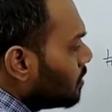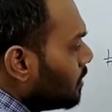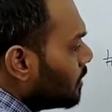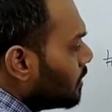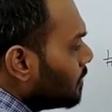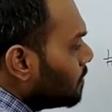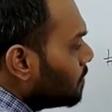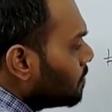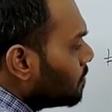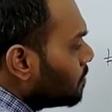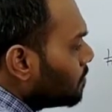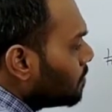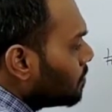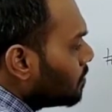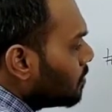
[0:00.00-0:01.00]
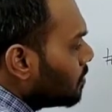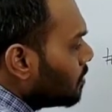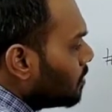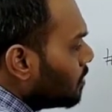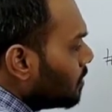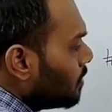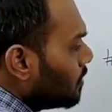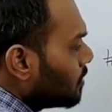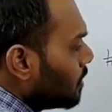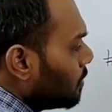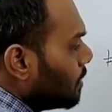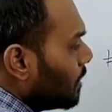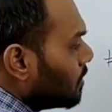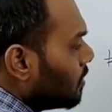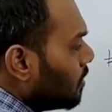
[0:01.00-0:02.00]
ठीक है
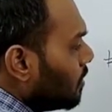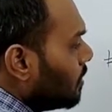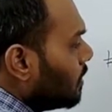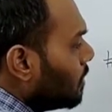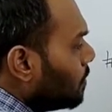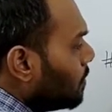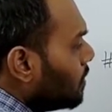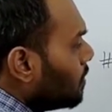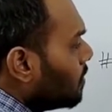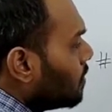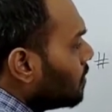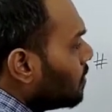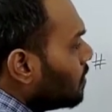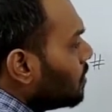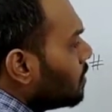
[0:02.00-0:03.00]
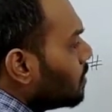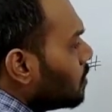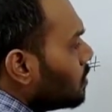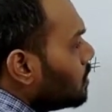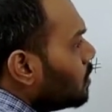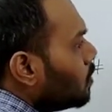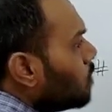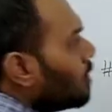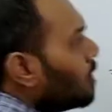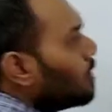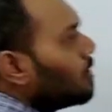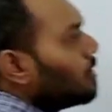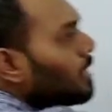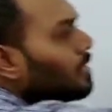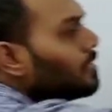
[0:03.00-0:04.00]
इसकी बात करनी है हमें तो
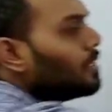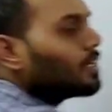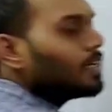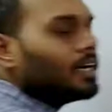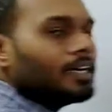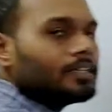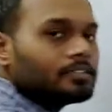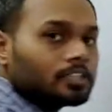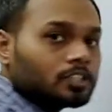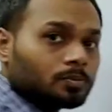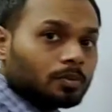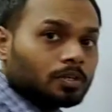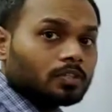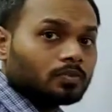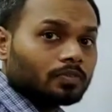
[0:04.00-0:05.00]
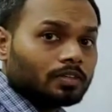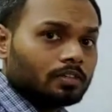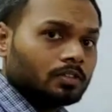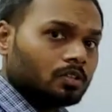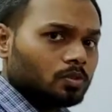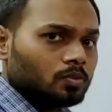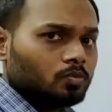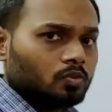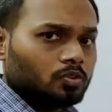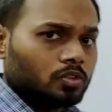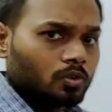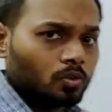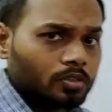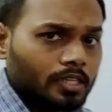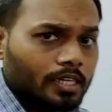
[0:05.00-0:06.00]
जिन्होंने नहीं देखा है 6.1 वो
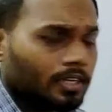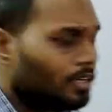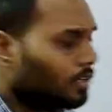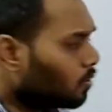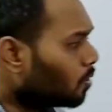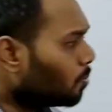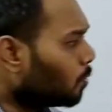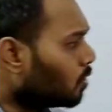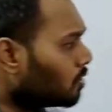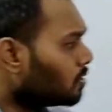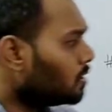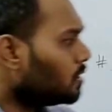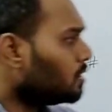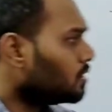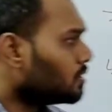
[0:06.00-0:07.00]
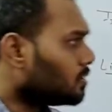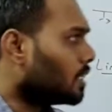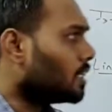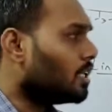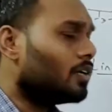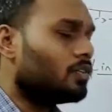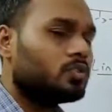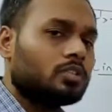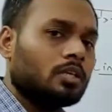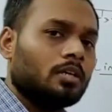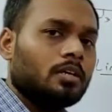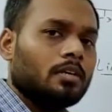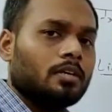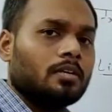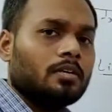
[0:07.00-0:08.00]
ज़रूर देख ले क्योंकि बहुत ज़्यादा
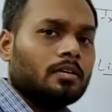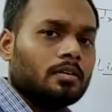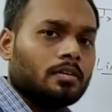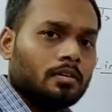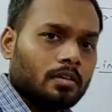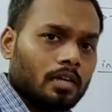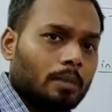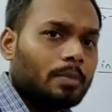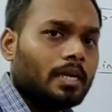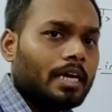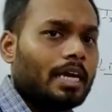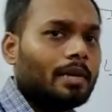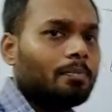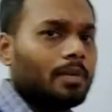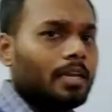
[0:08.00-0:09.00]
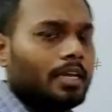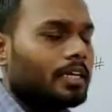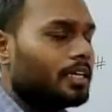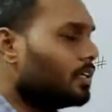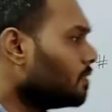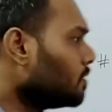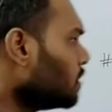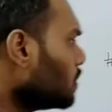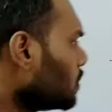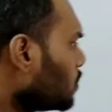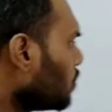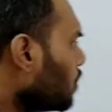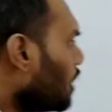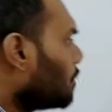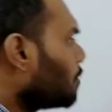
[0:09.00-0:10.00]
उसे हमें हेल्प मिलेगी
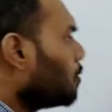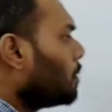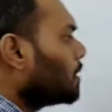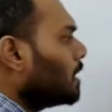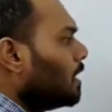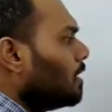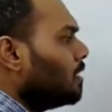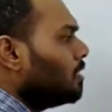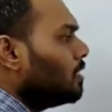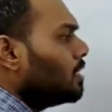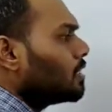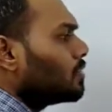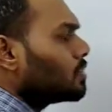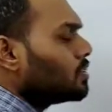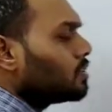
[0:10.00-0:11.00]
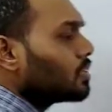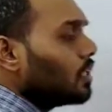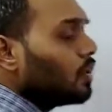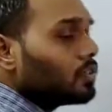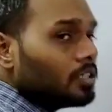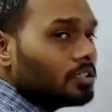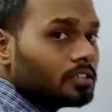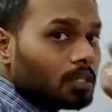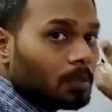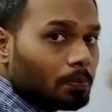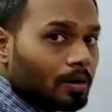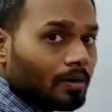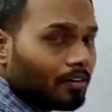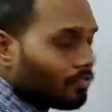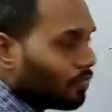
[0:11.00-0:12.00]
तो आपको पता है लीनियर इक्वेशंस क्या होती हैं जिसकी
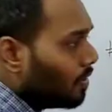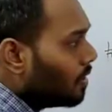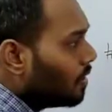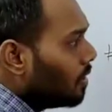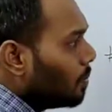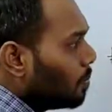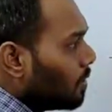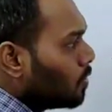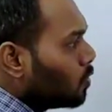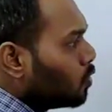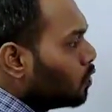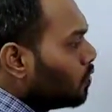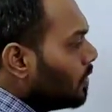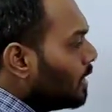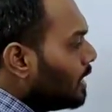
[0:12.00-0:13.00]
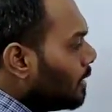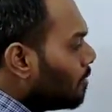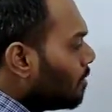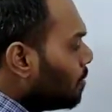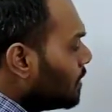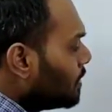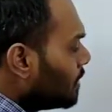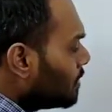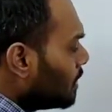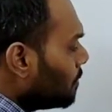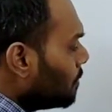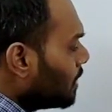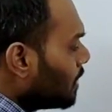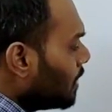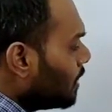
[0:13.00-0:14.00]
पावर वन पर टू वेरिएबल में जैसे
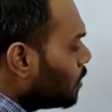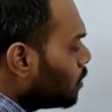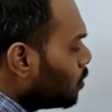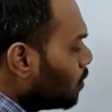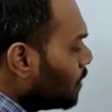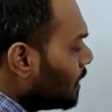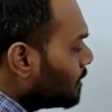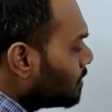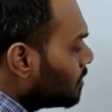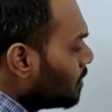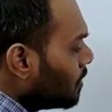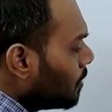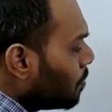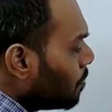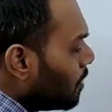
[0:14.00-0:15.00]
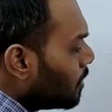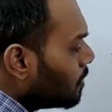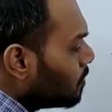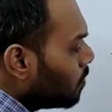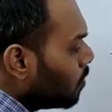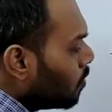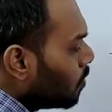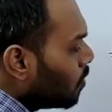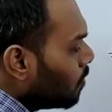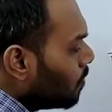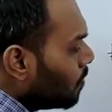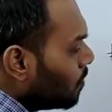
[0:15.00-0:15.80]
हमने कहा टू एक्स प्लस फोर